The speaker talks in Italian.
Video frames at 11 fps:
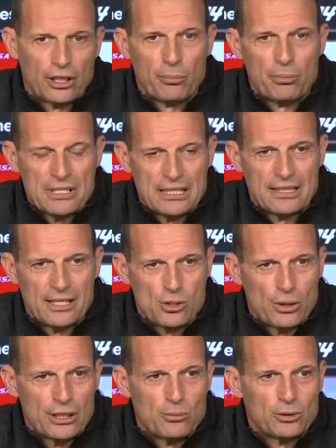che presenta le
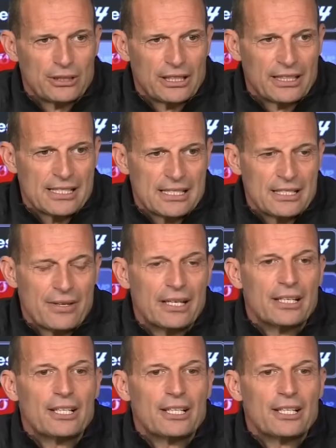squadre molto aggressive,